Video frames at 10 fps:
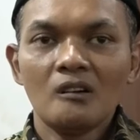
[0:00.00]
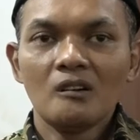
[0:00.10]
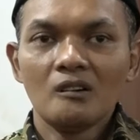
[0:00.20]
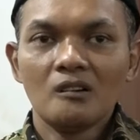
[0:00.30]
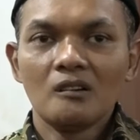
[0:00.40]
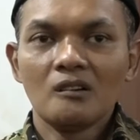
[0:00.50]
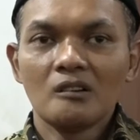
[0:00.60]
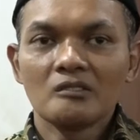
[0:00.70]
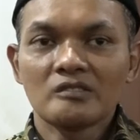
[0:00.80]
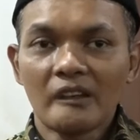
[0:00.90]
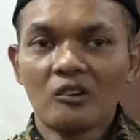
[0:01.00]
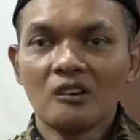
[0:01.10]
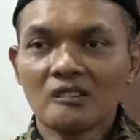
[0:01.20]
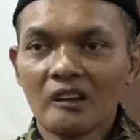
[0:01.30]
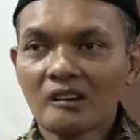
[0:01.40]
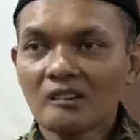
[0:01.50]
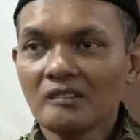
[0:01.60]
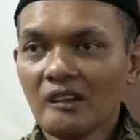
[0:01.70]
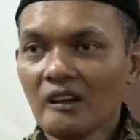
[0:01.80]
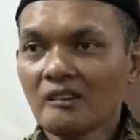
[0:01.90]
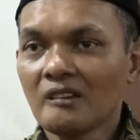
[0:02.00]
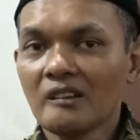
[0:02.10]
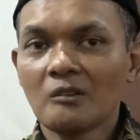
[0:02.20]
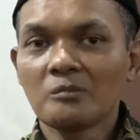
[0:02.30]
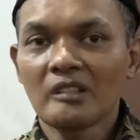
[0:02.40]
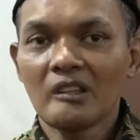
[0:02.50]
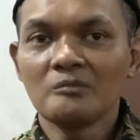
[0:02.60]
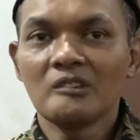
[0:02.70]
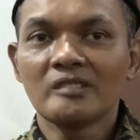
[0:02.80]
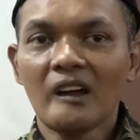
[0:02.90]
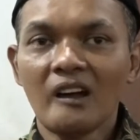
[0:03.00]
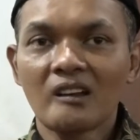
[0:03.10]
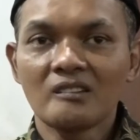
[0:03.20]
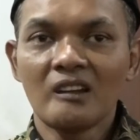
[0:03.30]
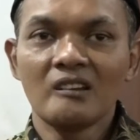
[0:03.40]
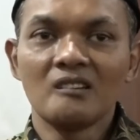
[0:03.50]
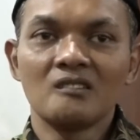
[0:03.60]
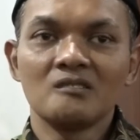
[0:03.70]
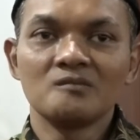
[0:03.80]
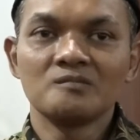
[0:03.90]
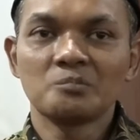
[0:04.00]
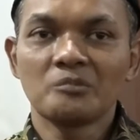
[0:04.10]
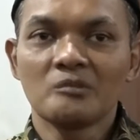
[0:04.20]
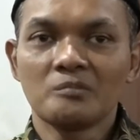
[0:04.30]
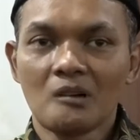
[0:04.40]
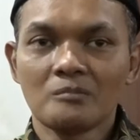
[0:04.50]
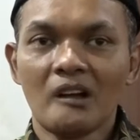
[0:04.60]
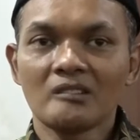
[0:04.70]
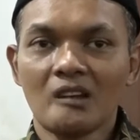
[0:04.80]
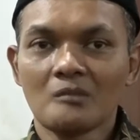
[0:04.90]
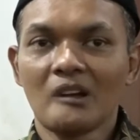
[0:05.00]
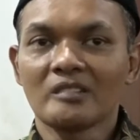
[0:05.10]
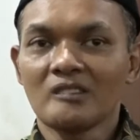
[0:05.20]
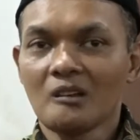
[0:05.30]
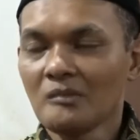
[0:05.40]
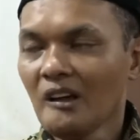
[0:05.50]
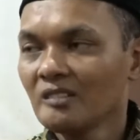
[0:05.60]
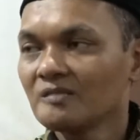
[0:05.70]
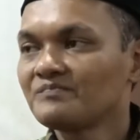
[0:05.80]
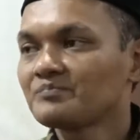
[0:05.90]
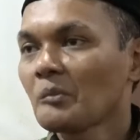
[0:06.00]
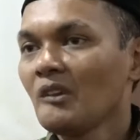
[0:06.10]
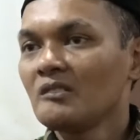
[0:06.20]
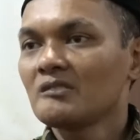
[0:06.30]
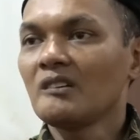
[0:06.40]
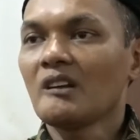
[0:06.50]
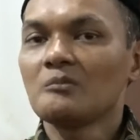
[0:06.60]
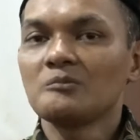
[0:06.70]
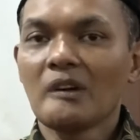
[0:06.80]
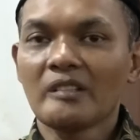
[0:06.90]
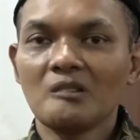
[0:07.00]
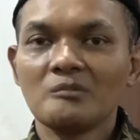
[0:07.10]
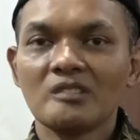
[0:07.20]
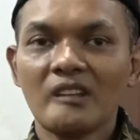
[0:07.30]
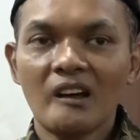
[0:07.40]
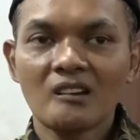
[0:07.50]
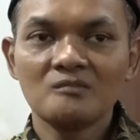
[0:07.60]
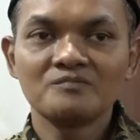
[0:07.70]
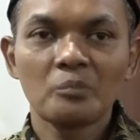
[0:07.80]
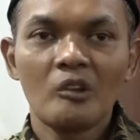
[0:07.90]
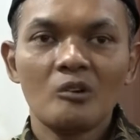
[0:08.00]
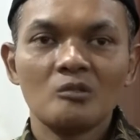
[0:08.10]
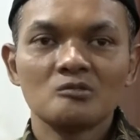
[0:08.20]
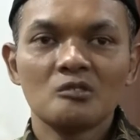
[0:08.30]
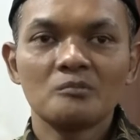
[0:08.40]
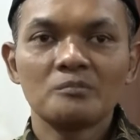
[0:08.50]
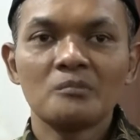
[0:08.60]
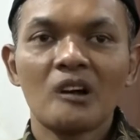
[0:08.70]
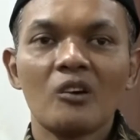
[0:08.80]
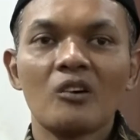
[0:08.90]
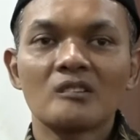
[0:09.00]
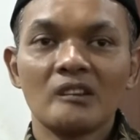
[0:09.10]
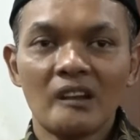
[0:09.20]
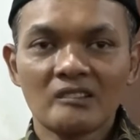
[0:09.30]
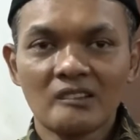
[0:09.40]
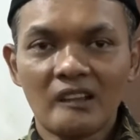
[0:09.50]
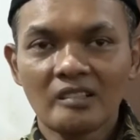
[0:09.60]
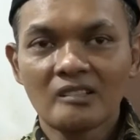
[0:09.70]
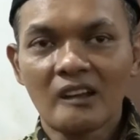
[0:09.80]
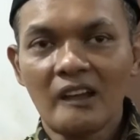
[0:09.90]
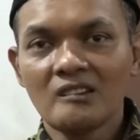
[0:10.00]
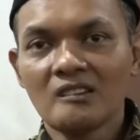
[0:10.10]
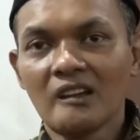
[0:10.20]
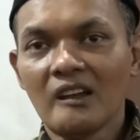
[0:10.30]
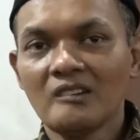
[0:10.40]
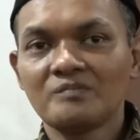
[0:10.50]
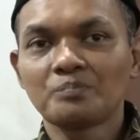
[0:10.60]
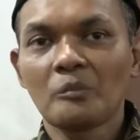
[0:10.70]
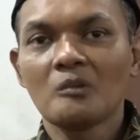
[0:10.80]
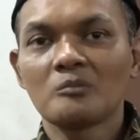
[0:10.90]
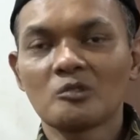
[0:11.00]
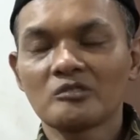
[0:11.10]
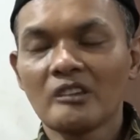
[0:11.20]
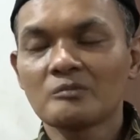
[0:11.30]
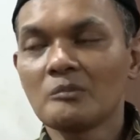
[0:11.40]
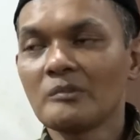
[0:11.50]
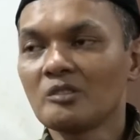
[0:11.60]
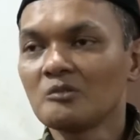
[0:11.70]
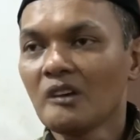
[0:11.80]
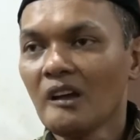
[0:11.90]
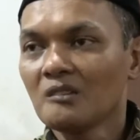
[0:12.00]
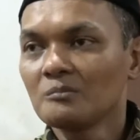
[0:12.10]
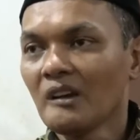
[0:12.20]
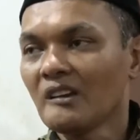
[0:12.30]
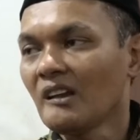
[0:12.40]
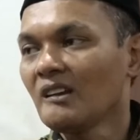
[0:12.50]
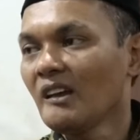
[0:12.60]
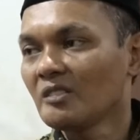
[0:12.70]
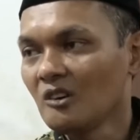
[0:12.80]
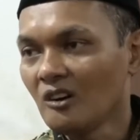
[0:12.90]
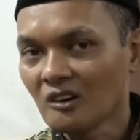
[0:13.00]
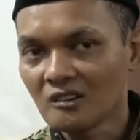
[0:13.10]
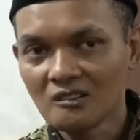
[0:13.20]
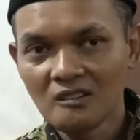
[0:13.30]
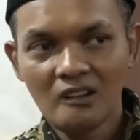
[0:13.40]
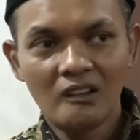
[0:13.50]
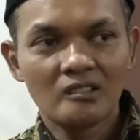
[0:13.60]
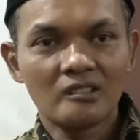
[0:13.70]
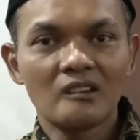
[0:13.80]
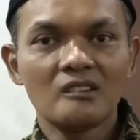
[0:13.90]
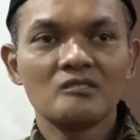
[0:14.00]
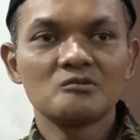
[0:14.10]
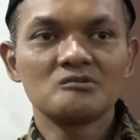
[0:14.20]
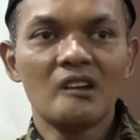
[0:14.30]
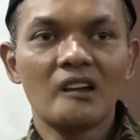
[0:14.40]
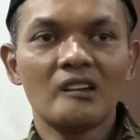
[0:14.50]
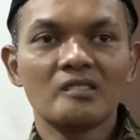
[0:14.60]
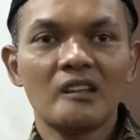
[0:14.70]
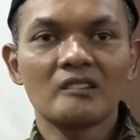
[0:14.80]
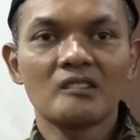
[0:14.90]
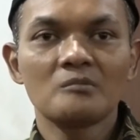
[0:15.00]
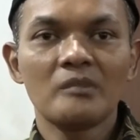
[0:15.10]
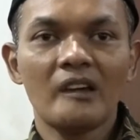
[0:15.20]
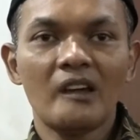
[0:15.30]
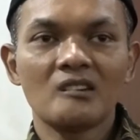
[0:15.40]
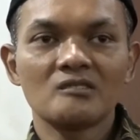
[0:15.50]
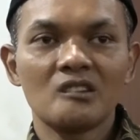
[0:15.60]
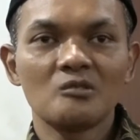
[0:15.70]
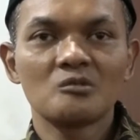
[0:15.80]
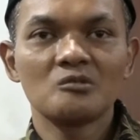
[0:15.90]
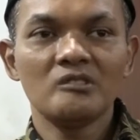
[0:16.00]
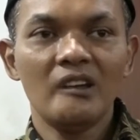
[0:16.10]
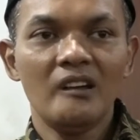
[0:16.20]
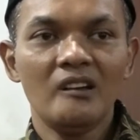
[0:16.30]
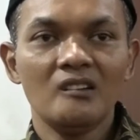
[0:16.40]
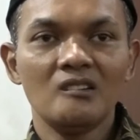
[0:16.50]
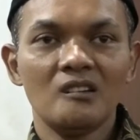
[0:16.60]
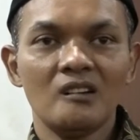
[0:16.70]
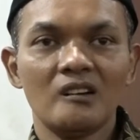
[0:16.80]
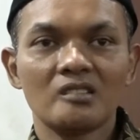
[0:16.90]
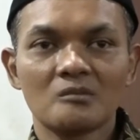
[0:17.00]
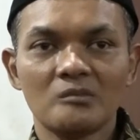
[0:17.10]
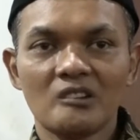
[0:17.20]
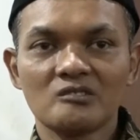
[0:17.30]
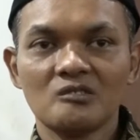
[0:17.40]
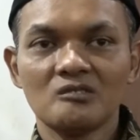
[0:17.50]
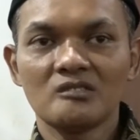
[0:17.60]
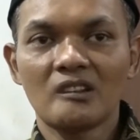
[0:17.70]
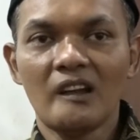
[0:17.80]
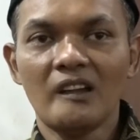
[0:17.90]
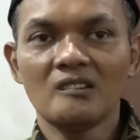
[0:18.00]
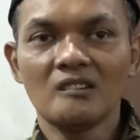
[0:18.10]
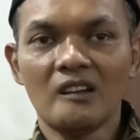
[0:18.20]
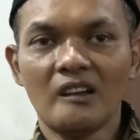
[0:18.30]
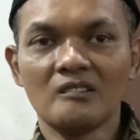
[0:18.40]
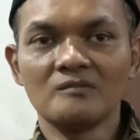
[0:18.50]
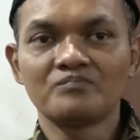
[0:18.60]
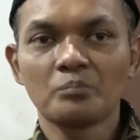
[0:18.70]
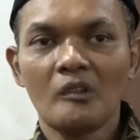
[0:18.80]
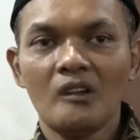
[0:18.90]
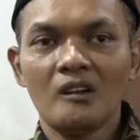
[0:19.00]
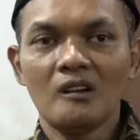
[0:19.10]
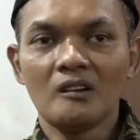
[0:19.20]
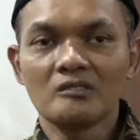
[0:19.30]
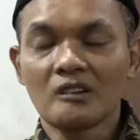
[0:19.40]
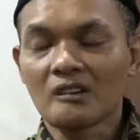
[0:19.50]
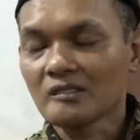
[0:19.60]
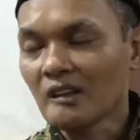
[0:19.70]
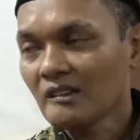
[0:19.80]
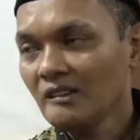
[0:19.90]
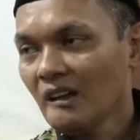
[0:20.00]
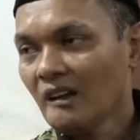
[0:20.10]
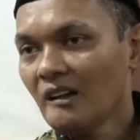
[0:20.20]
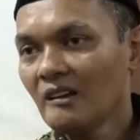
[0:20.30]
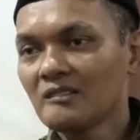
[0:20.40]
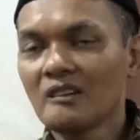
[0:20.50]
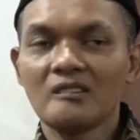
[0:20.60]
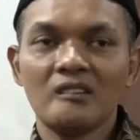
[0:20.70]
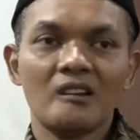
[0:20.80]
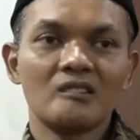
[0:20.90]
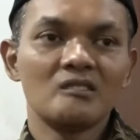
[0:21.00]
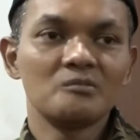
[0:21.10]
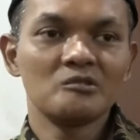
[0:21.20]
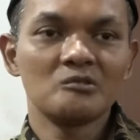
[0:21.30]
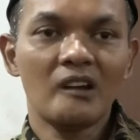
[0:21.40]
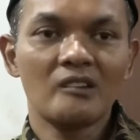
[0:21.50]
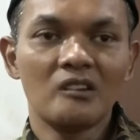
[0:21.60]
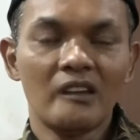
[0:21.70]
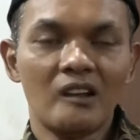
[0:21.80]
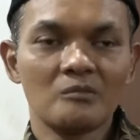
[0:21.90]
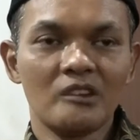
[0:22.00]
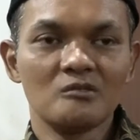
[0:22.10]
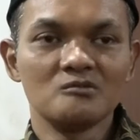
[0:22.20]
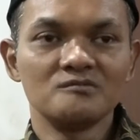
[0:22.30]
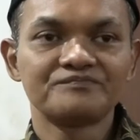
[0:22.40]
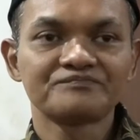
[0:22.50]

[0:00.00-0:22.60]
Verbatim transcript: uh, stakeholder yang ada di Kabupaten Blitar dan Bapak camat-camat se-Kabupaten Blitar untuk mengkoordinasikan terkait dengan proses pembentukan badan ad hoc tadi sudah kita sampaikan seluruhnya eh, termasuk terkait dengan eh, sekretariat dan yang dibutuhkan oleh KPU.